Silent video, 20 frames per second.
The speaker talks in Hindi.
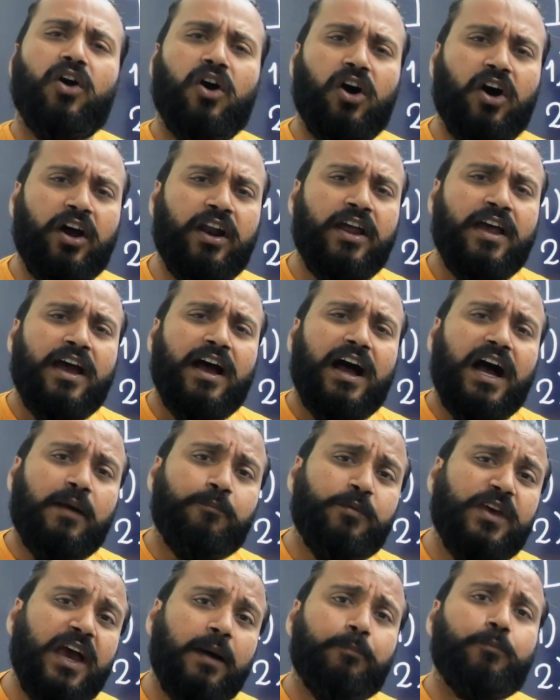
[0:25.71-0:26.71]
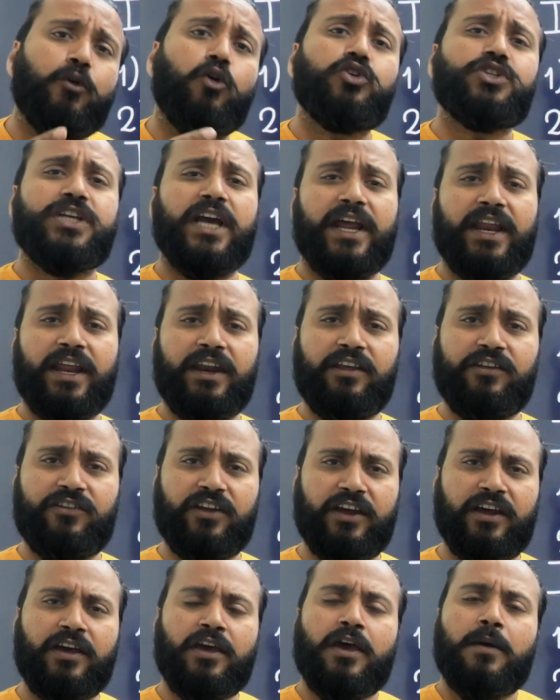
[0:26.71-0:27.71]
और आपकी अप्रोच क्या रहनी
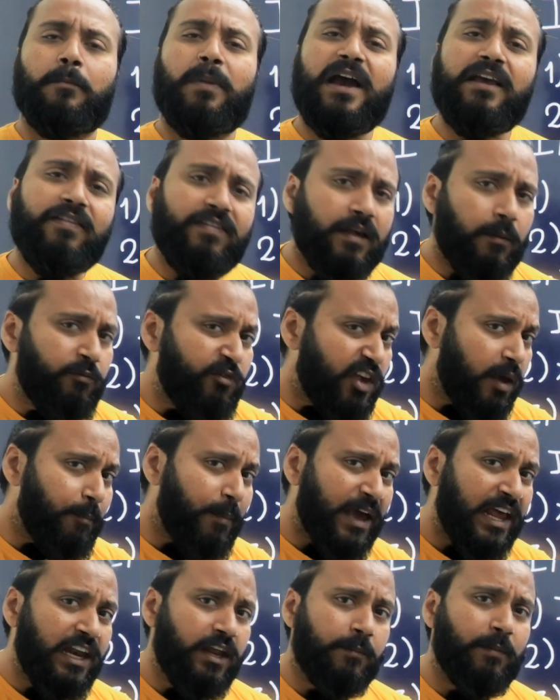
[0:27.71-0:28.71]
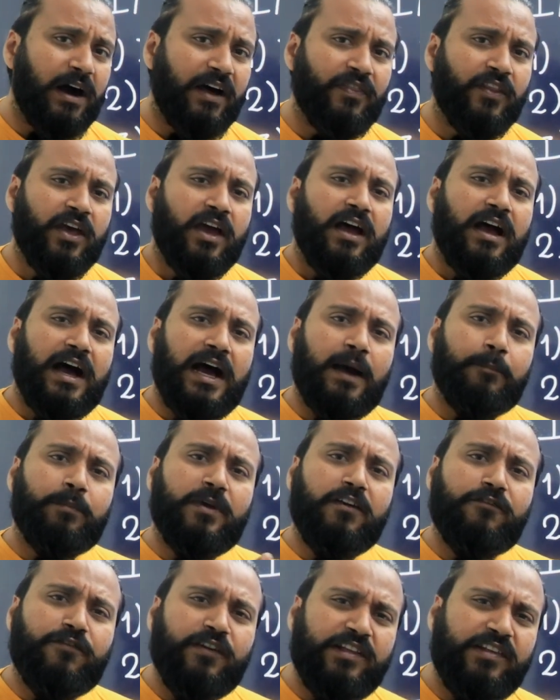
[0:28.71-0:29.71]
चाहिए भाई सबसे पहली बात
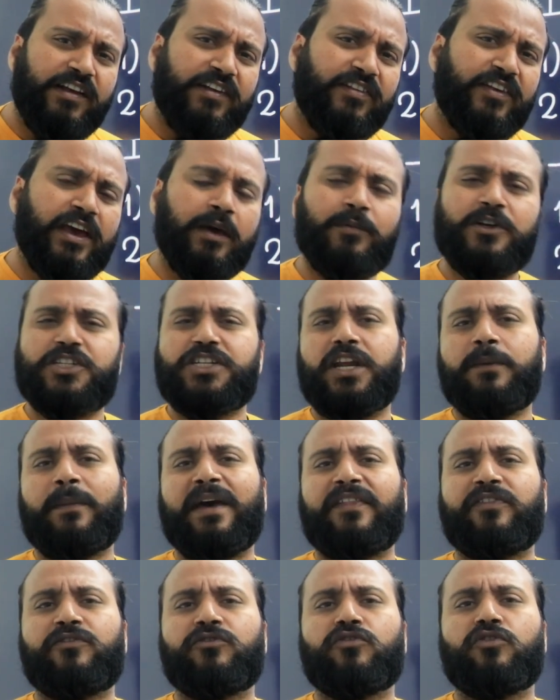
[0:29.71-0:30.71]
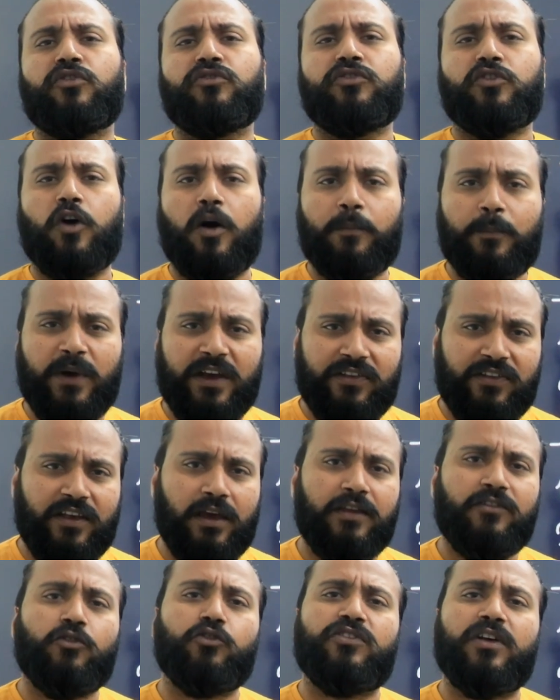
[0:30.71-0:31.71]
आपके फिजिक्स केमिस्ट्री मैथ्स जो टॉपिक्स
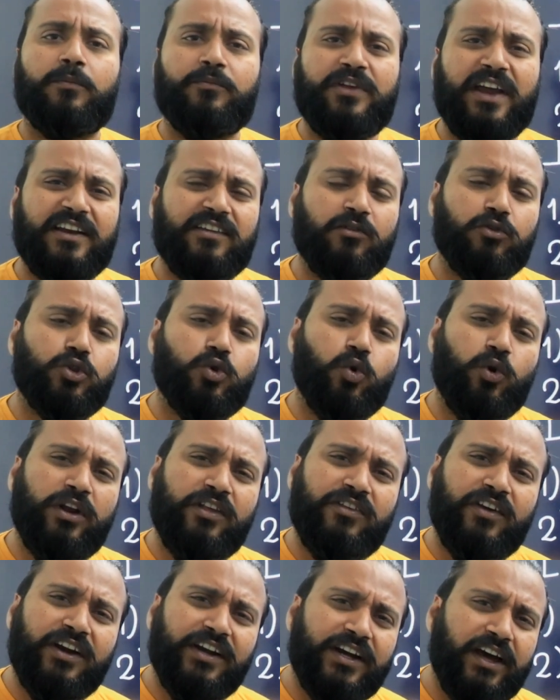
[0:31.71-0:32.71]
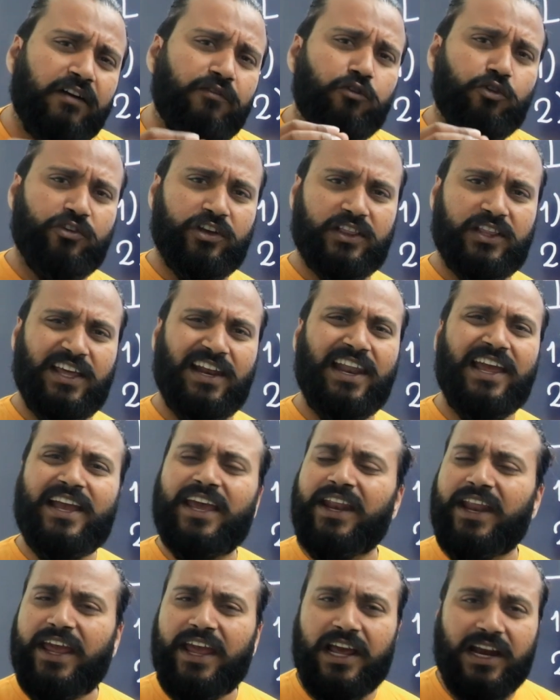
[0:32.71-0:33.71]
हैं जो सब्जेक्ट्स हैं थोड़े से टफ हो सकते हैं
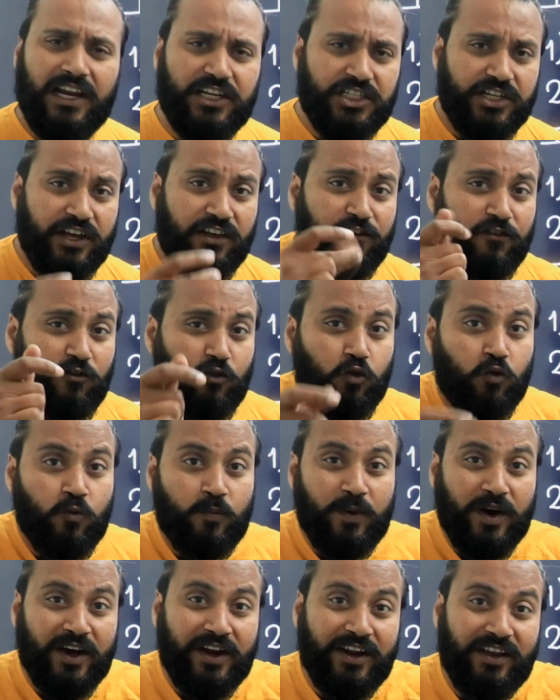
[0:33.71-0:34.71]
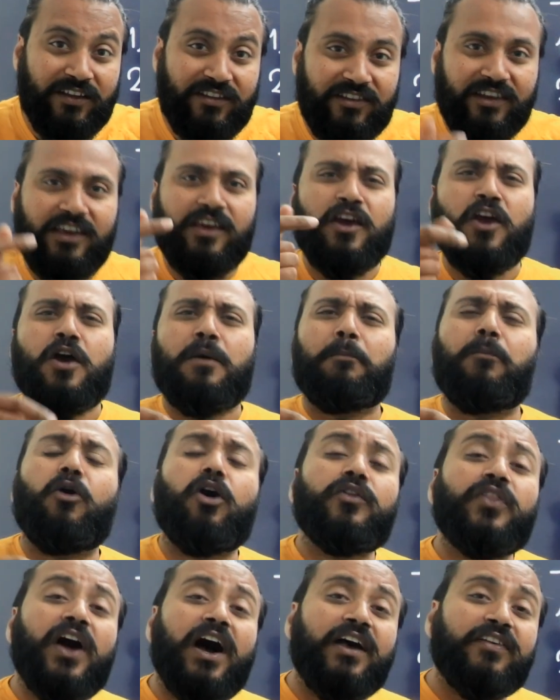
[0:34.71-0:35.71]
लेकिन इंग्लिश इज सुपर इजी
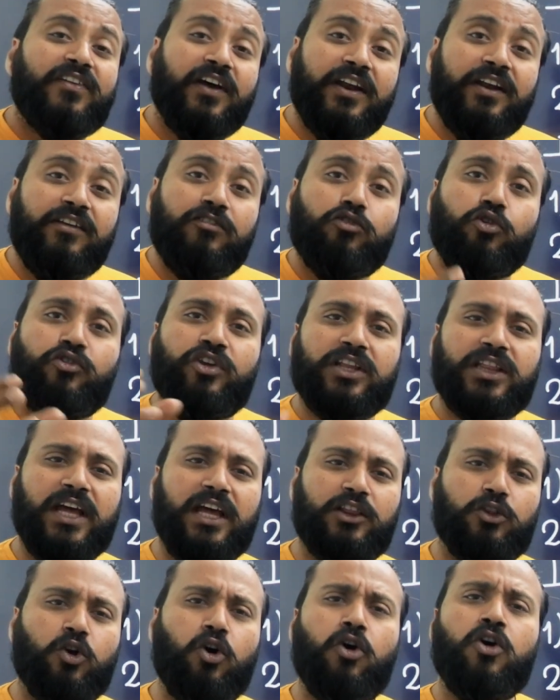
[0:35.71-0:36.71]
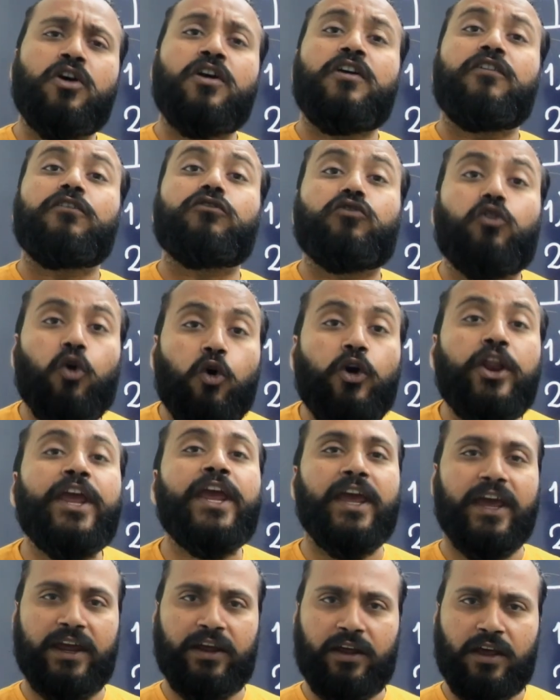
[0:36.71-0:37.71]
बहुत आसानी से हो सकता है तो
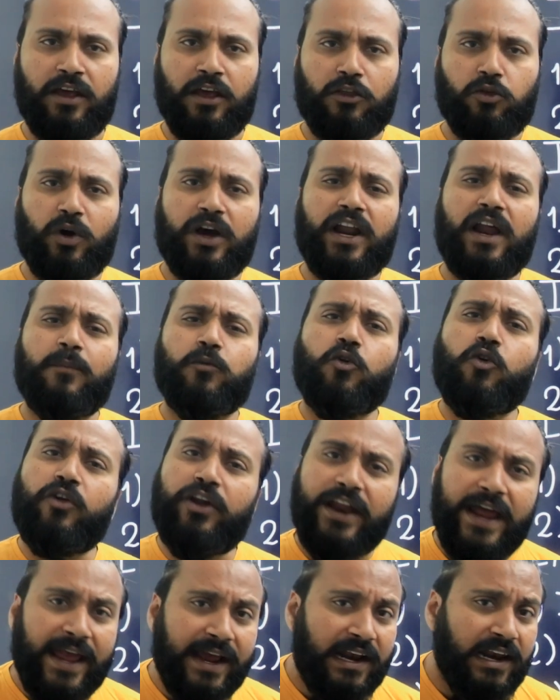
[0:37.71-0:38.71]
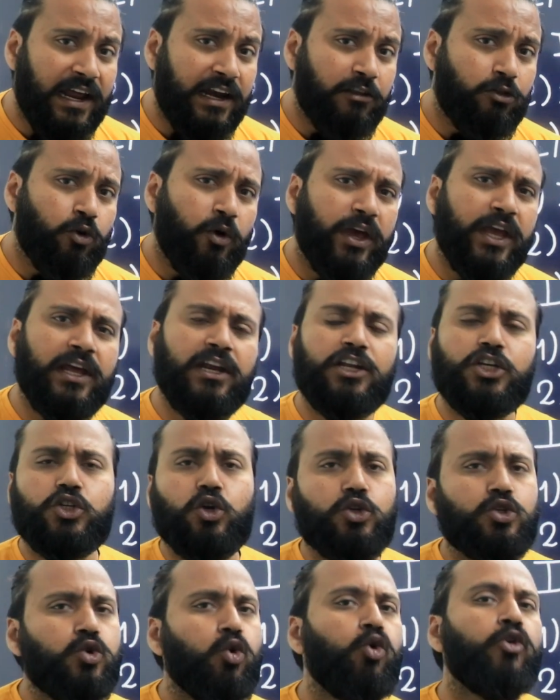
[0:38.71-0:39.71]
स्कोरिंग है तो अगर आपको रैंक लानी तो इंग्लिश
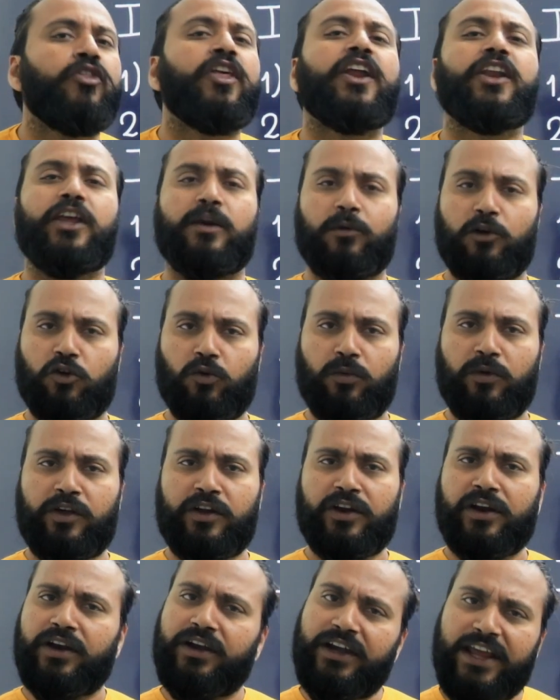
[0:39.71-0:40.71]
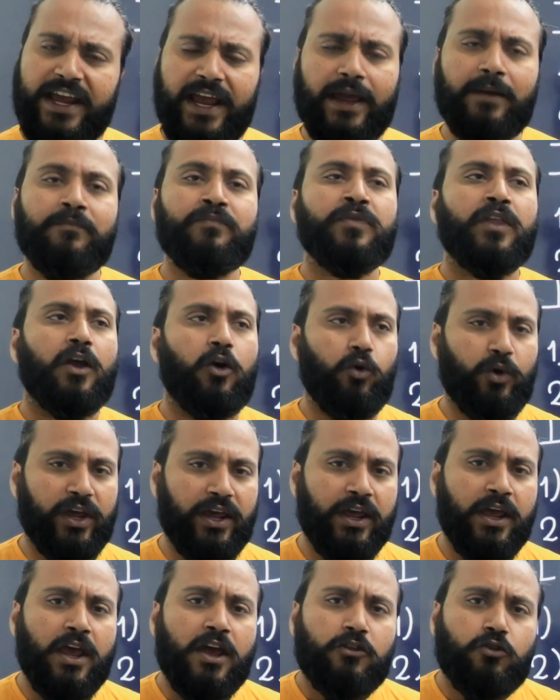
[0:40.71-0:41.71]
को छोड़ना नहीं है बिल्कुल भी ठीक है ओके
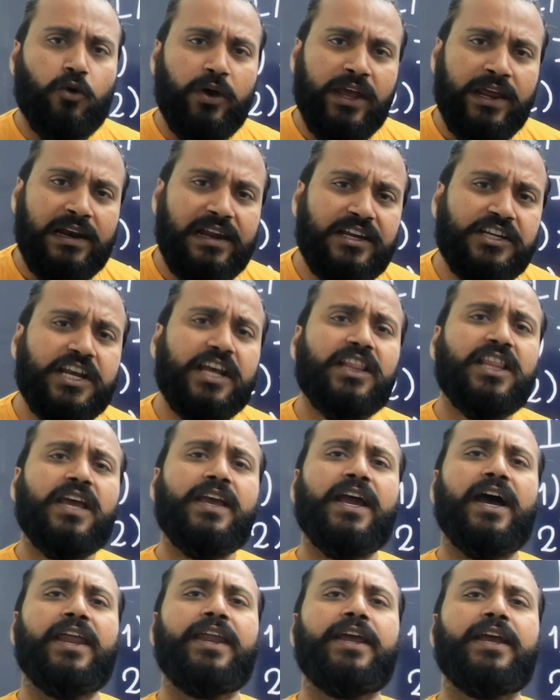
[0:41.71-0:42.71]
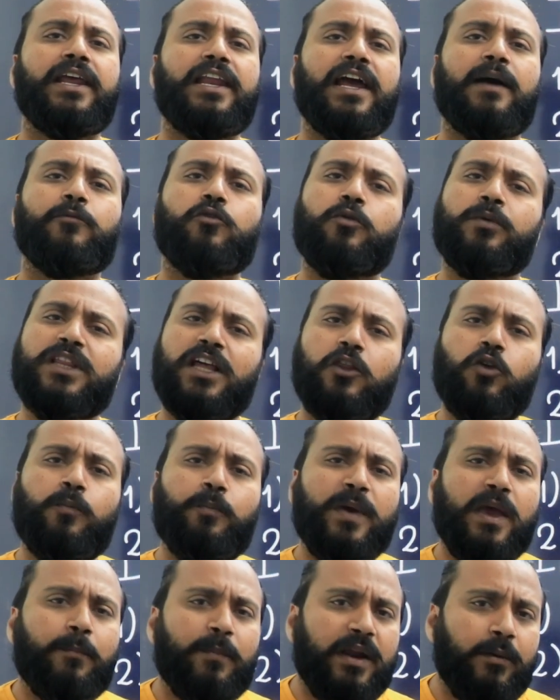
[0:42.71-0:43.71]
तो इंग्लिश की तैयारी के लिए आपको बता दूं
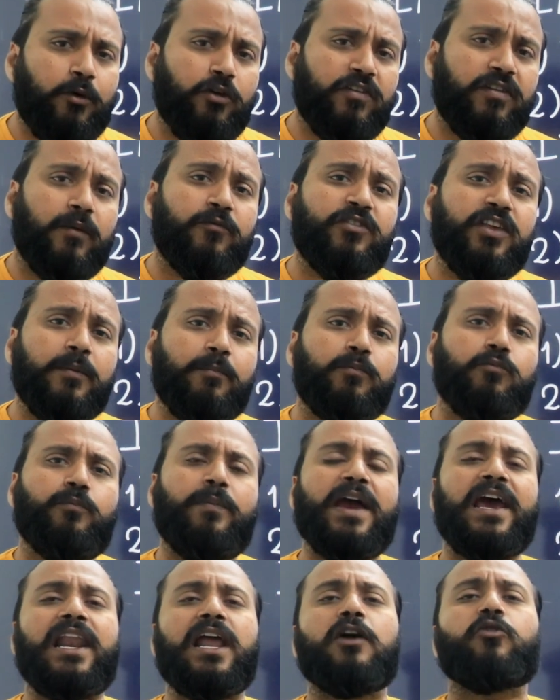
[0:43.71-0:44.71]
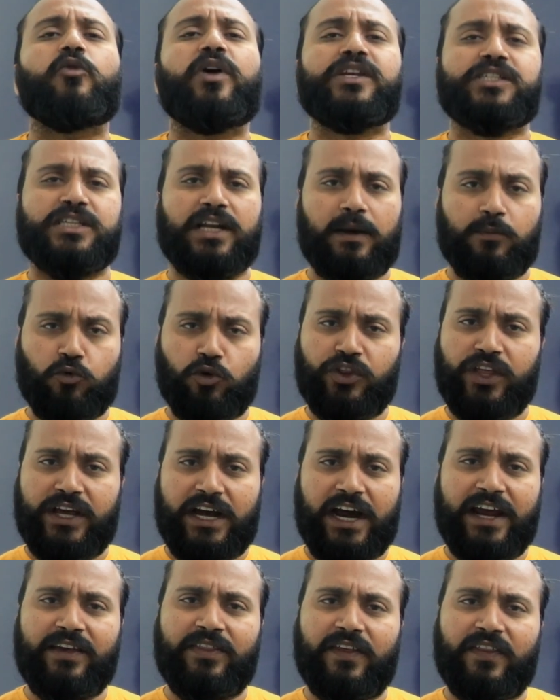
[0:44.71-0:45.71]
पेपर में सबसे पहला क्वेश्चन आपको
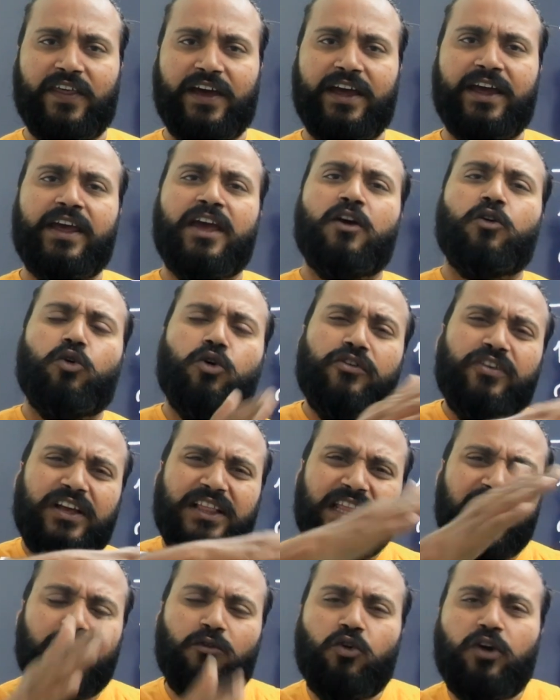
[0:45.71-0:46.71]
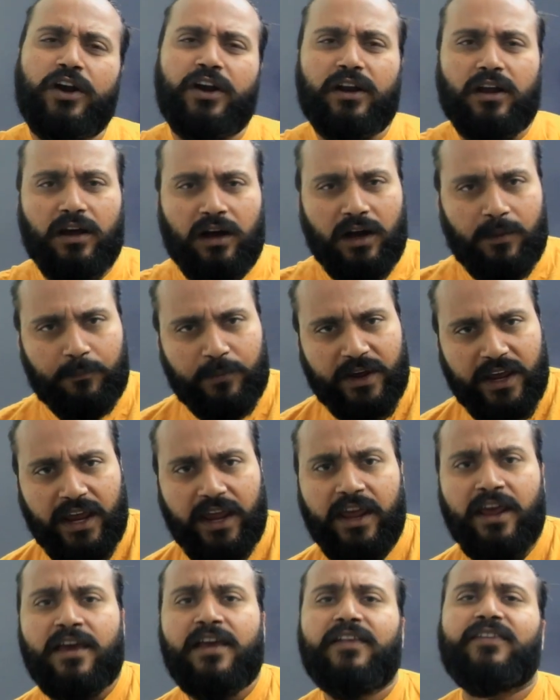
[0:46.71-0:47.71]
दिखाई देता है हो सकता है वो
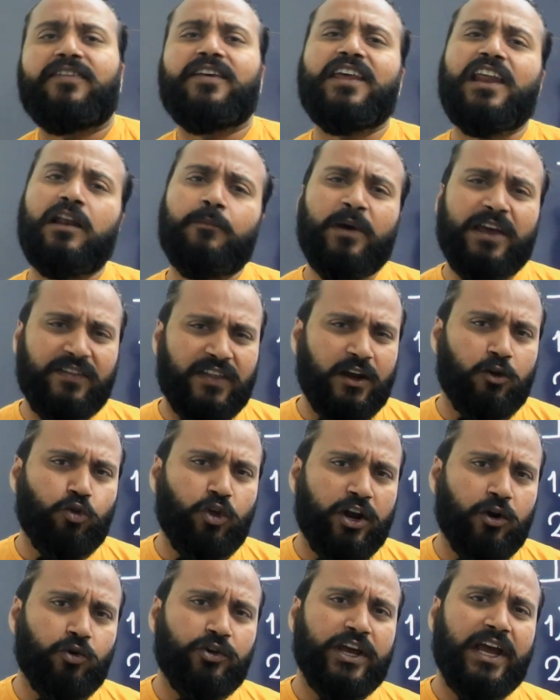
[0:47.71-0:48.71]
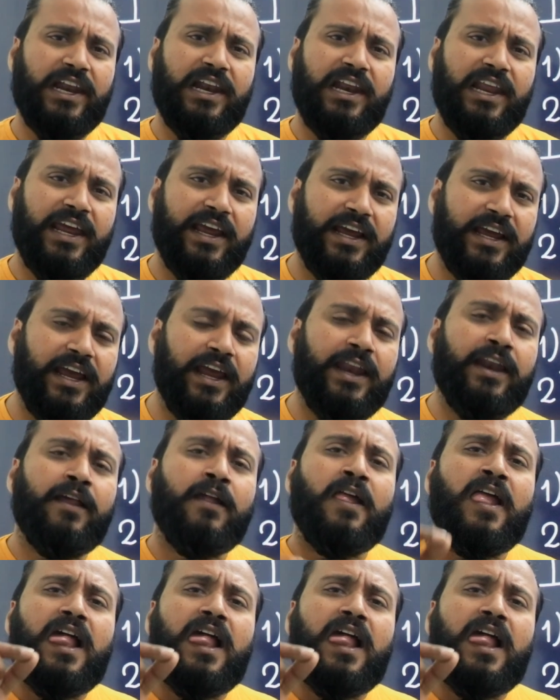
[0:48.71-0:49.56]
आपके सीरियल में इधर उधर हो जाए लेकिन